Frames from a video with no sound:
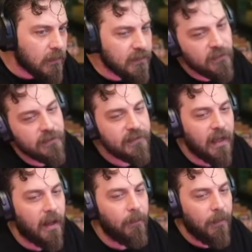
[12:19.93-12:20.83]

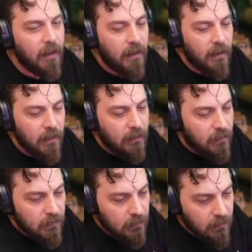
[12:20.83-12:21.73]
Sanırsam.
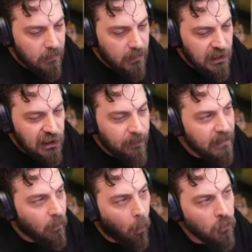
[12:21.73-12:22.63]
Ee,
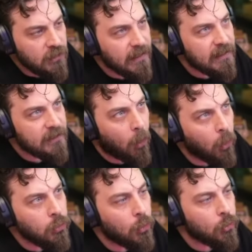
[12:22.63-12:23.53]
2018'de
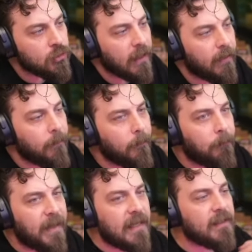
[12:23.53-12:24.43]
19'da
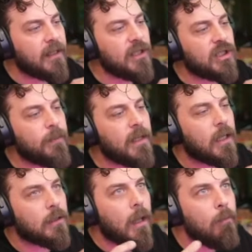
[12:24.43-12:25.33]
Beni tanıyınca
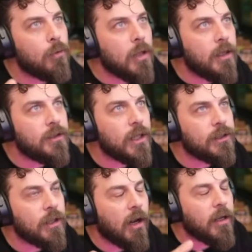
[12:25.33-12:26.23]
millet lan bunların
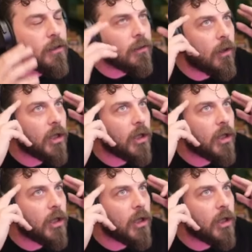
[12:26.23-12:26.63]
sesleri aynı.